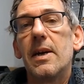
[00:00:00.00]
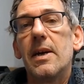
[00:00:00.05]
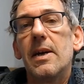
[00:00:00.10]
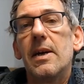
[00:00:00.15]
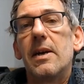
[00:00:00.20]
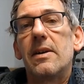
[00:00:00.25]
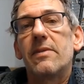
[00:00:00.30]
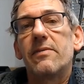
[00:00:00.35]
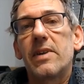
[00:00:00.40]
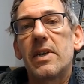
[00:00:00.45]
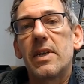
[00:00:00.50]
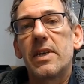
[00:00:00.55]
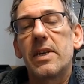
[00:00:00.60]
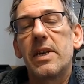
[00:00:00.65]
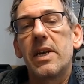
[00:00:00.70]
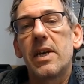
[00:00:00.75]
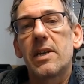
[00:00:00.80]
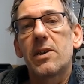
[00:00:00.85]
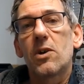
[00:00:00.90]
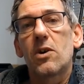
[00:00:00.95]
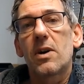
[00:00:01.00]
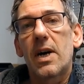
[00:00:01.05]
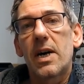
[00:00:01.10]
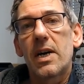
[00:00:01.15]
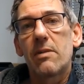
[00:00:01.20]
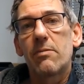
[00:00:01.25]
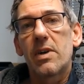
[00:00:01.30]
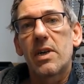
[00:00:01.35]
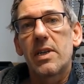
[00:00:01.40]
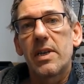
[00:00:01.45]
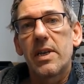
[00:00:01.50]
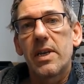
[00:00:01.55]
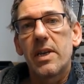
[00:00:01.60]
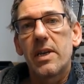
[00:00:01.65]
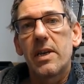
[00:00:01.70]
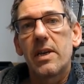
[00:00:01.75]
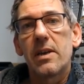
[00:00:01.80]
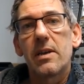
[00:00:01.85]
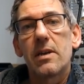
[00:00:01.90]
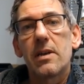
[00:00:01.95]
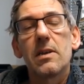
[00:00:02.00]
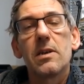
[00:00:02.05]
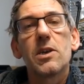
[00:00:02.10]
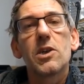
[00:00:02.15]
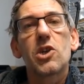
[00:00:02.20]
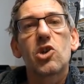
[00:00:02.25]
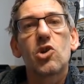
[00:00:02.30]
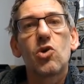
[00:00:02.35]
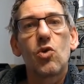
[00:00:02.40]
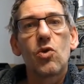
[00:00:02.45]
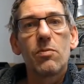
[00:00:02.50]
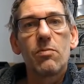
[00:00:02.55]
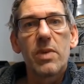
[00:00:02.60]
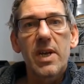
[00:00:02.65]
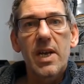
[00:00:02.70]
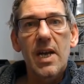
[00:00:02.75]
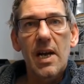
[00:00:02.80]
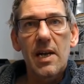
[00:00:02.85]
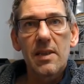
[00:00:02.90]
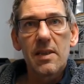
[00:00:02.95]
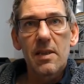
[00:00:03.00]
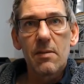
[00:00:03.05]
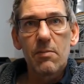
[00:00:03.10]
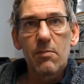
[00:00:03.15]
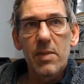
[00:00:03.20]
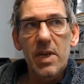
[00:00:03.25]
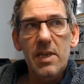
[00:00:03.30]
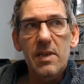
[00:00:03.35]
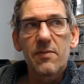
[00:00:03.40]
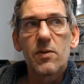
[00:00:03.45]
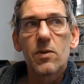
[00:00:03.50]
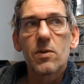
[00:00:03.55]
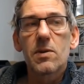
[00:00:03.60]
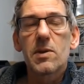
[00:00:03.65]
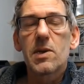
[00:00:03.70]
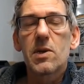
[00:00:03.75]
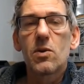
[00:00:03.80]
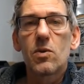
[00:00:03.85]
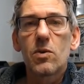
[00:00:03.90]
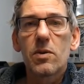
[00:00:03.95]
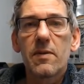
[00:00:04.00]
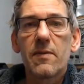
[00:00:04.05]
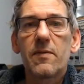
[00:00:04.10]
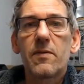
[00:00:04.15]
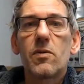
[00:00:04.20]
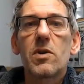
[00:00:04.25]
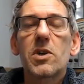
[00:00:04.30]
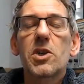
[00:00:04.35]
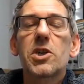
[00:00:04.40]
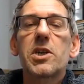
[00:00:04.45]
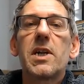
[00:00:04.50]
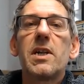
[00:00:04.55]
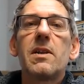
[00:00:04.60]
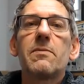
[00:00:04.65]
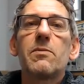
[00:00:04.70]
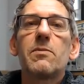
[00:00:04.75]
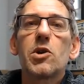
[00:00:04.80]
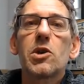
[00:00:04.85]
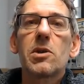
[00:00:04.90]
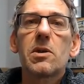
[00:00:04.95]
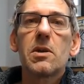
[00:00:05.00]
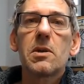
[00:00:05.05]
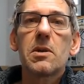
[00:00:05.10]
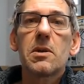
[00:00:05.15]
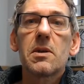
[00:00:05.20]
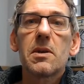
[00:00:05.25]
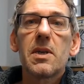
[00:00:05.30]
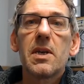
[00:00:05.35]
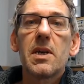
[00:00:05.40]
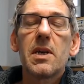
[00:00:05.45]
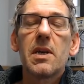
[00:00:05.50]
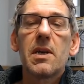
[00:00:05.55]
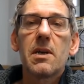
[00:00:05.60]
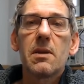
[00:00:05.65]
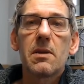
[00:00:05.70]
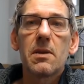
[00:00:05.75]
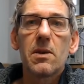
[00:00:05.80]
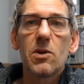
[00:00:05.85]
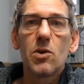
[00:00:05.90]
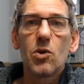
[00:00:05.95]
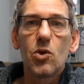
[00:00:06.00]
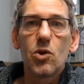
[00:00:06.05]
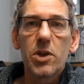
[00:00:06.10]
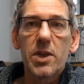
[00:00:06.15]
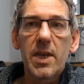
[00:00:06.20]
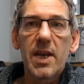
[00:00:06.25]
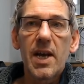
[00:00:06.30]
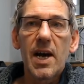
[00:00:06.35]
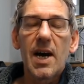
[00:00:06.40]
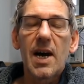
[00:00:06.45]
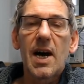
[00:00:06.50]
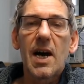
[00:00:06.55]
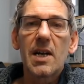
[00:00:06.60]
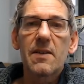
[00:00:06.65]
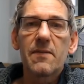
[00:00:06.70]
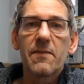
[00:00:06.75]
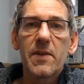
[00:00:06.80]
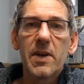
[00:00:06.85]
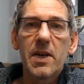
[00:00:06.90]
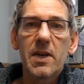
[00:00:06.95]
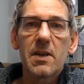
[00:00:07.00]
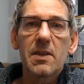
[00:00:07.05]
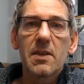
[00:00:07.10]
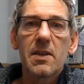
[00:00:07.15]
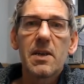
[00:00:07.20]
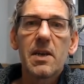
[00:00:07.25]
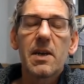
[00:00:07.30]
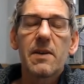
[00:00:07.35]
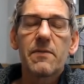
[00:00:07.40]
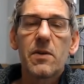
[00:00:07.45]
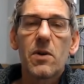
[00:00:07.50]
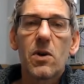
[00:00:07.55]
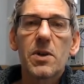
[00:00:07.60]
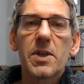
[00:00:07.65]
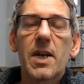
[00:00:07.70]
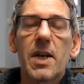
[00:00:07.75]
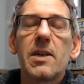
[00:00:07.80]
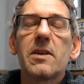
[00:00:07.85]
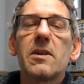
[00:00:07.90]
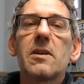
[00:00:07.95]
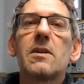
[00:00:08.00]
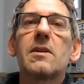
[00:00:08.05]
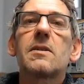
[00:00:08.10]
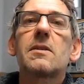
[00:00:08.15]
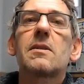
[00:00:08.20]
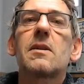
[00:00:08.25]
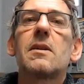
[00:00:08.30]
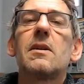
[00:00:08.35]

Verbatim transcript: weil ich hier noch einmal die schon bekannten Messfunktionen vorstellen möchte, die nötige Hardware, die erforderlich ist